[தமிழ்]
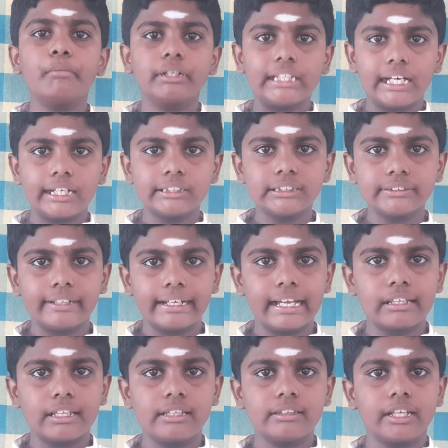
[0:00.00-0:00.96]
ஒன்பதாவது
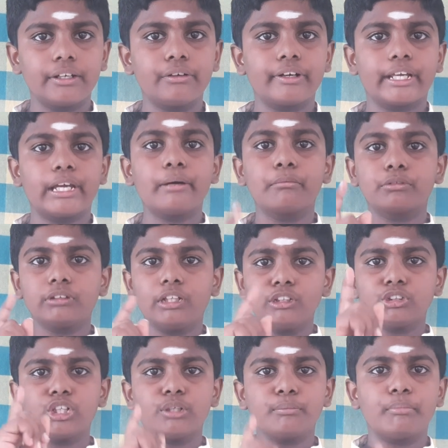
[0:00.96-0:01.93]
வயதில் தன்னுடைய
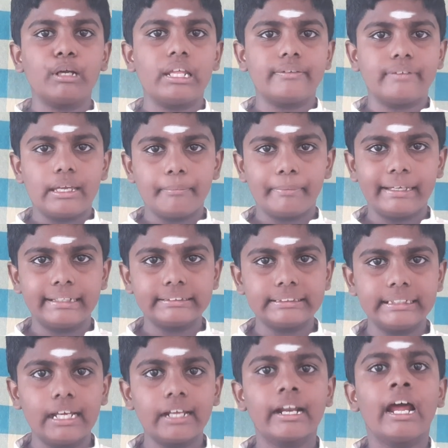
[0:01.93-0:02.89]
முதல் சொற்பொழிவை
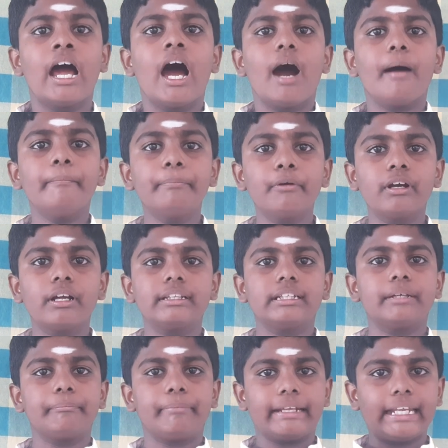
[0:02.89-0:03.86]
பேசினார்
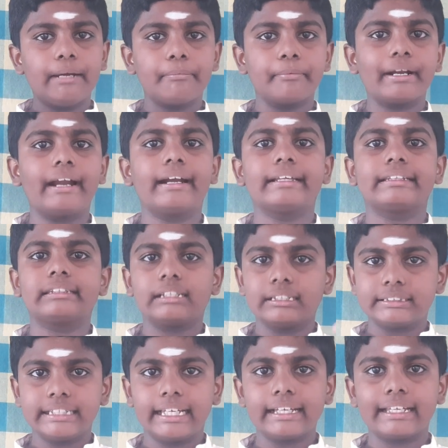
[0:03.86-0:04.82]
அப்பொழுது பெரிய
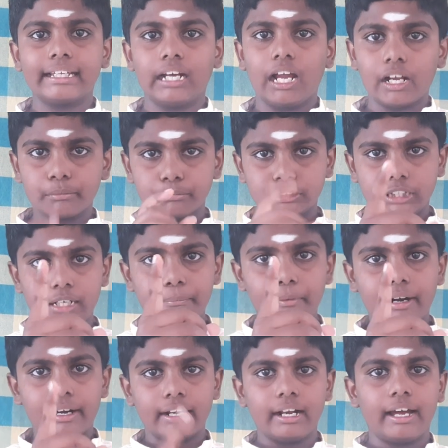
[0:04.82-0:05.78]
புராணத்தில் சேக்கிலார்
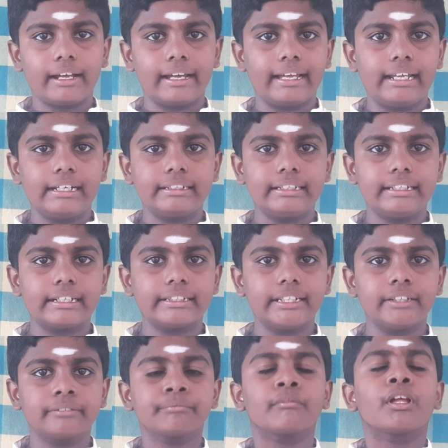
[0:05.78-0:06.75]
முதல் பாடலாக
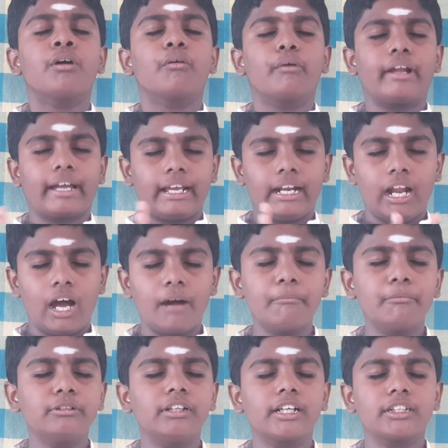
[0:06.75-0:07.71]
எழுதியிருந்த
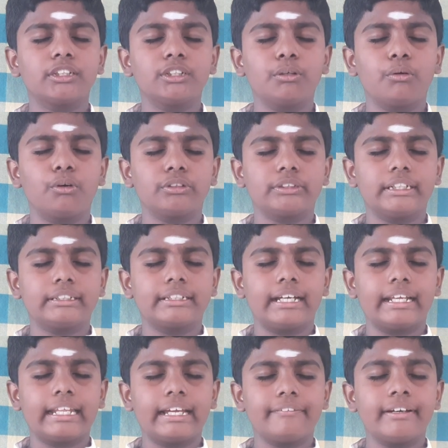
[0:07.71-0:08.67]
உலகெல்லாம் உணர்ந்து
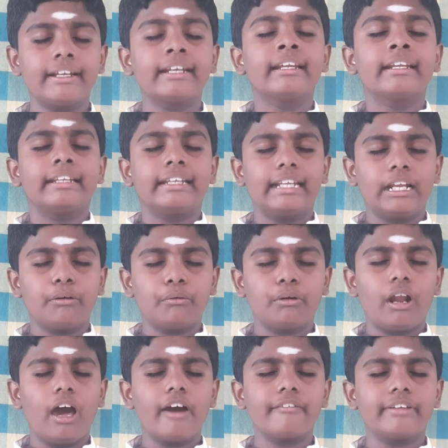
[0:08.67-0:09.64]
ஓதற்கரியவன்
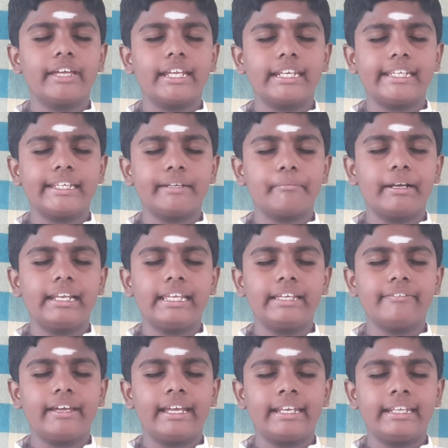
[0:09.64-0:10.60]
நிலவுலாவிய
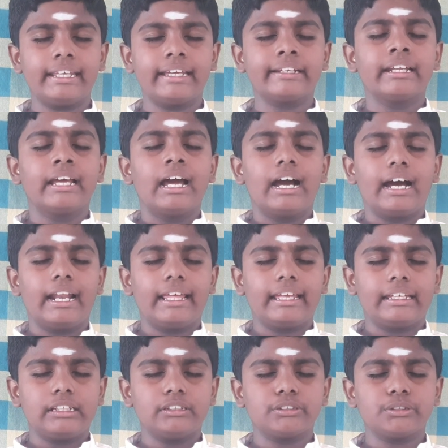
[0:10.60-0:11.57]
நீர்மலிவேனியன்
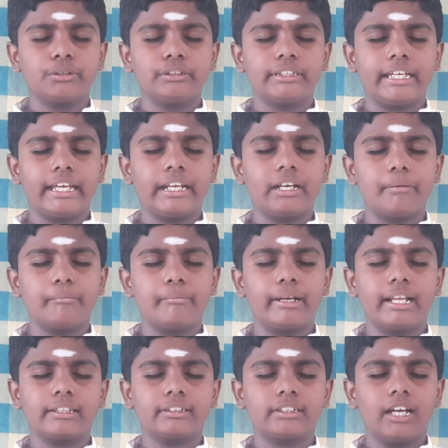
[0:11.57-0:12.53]
அலையில் சோதிய
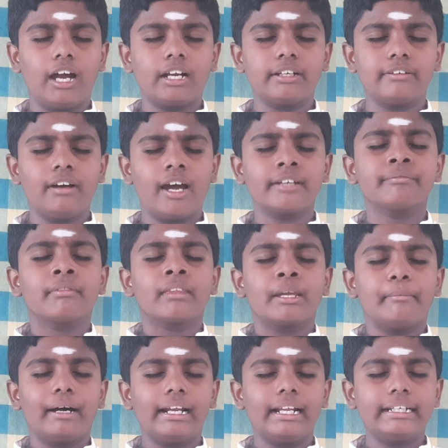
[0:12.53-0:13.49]
நம்பலத்தாடுவான்
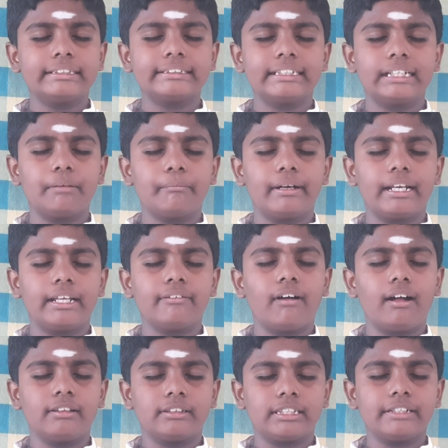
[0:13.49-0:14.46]
மலர் சிடம்படி
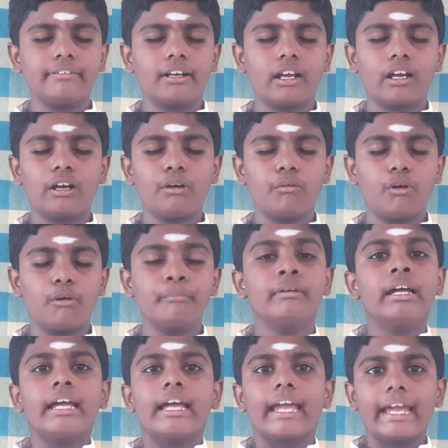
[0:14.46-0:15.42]
வாழ்த்தி
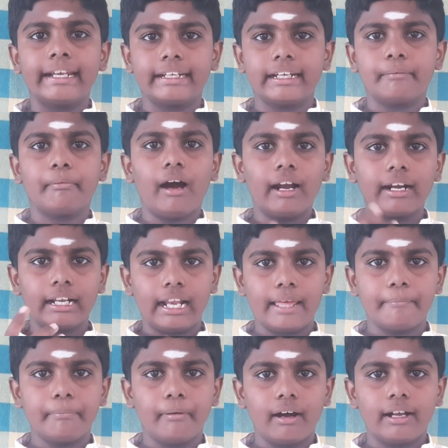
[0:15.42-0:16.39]
வணங்குவோம் என்ற
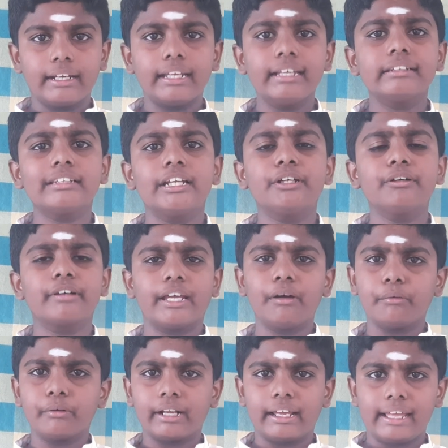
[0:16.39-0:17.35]
பாடலை பாடி
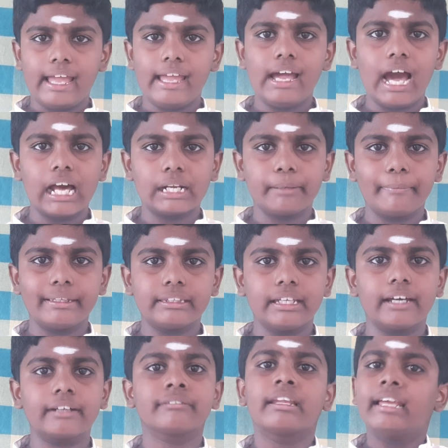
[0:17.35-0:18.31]
தன்னுடைய உரையை
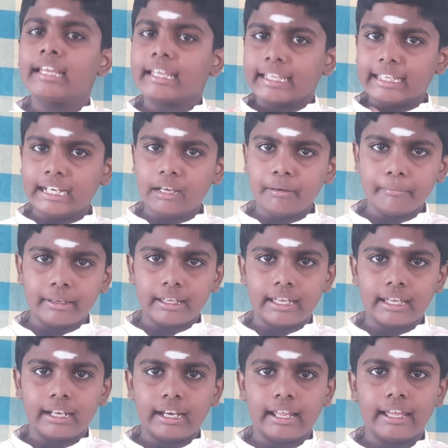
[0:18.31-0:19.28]
ஆரம்பித்தார்
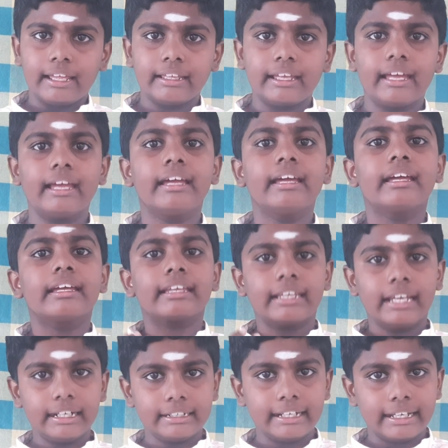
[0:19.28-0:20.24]
இளமையிலேயே
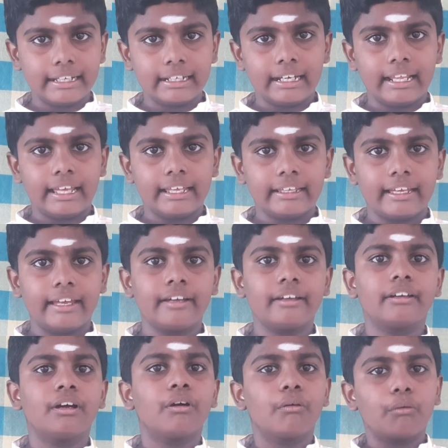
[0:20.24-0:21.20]
இயற்கையிலேயே
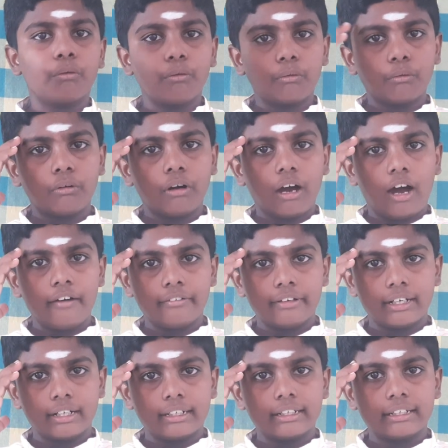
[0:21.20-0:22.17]

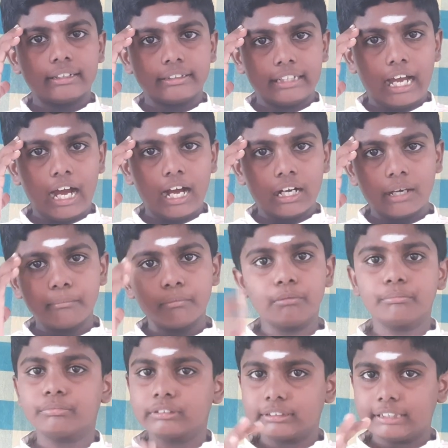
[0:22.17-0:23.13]
அவருக்கு
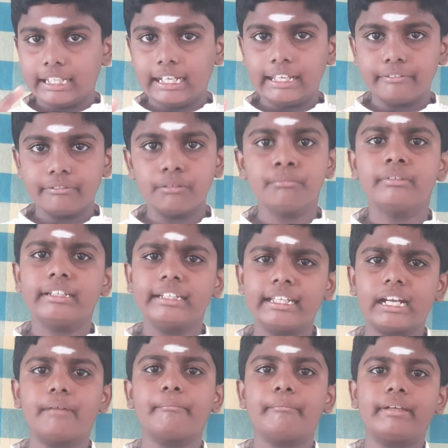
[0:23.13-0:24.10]
ஞானமும் தெளிவும்
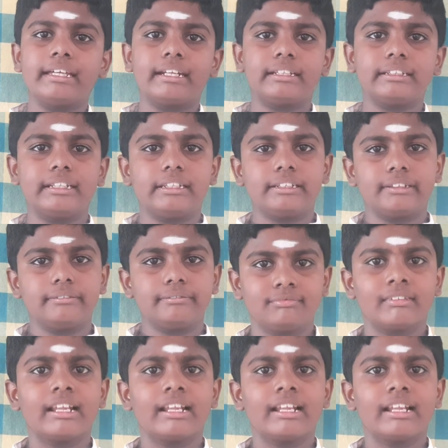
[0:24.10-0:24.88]
நிரம்பியிருந்தது